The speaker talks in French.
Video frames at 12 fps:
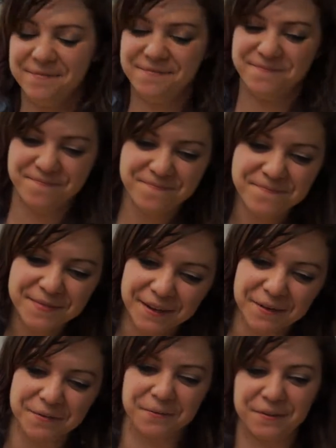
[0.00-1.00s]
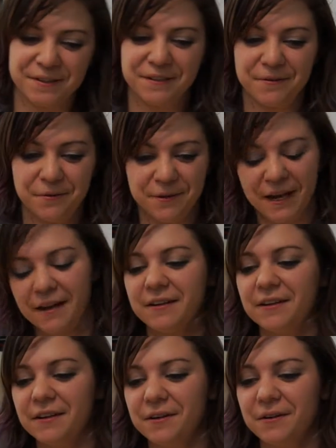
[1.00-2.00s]
donc j'étais le
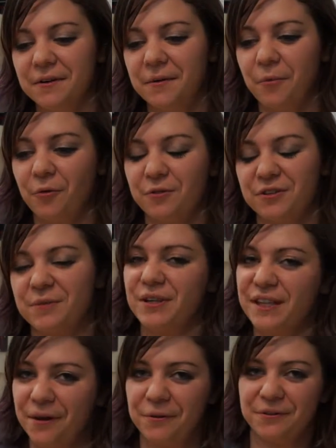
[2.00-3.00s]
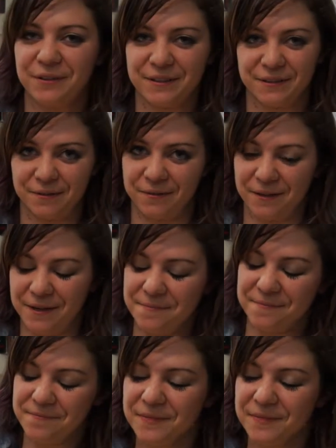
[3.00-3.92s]
nain et bon j'étais pas très contente d'être le nain.